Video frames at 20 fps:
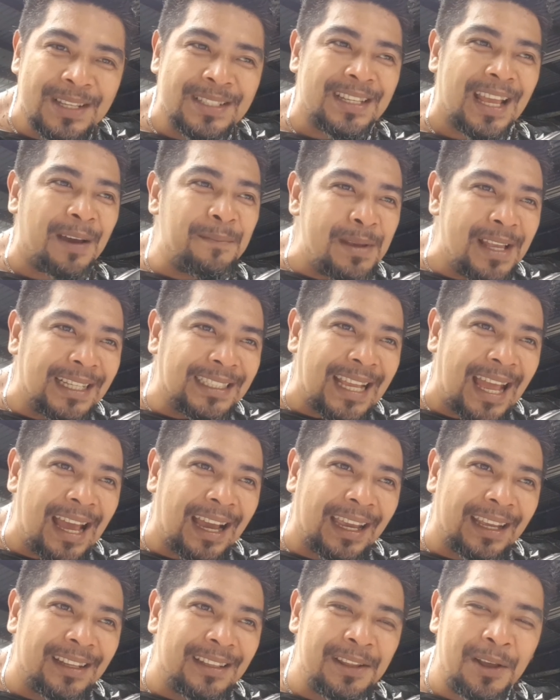Sabi na sa
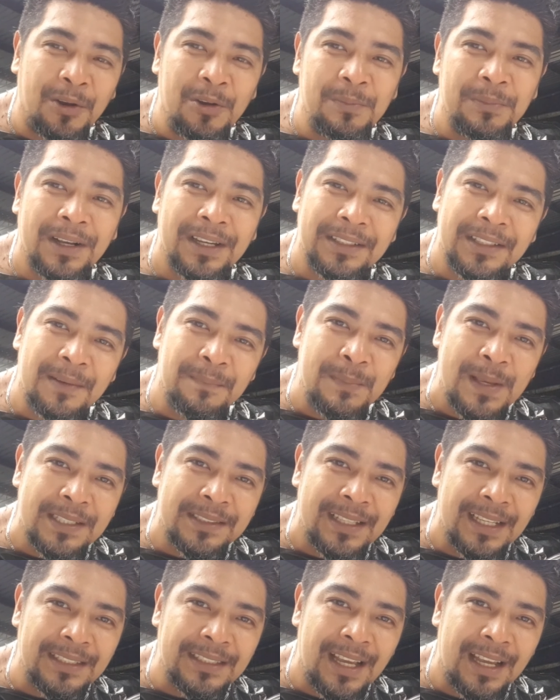akin, naku, magandang business